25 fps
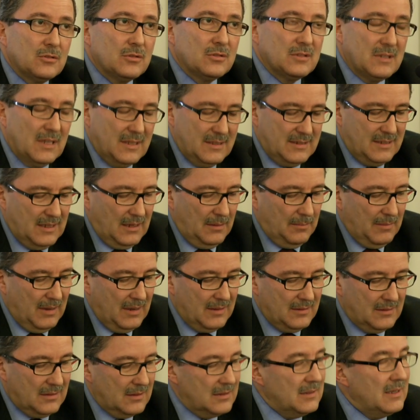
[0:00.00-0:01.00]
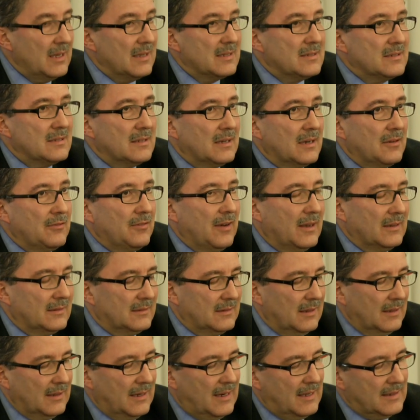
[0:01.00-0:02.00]
sostanzialmente di essere
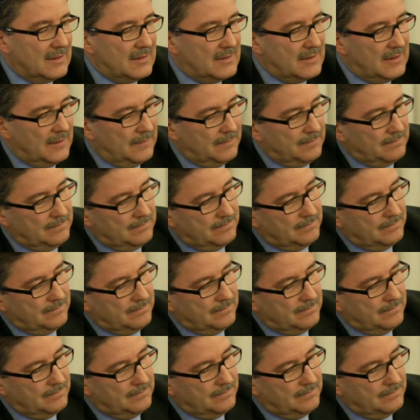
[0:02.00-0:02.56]
fatta. Grazie.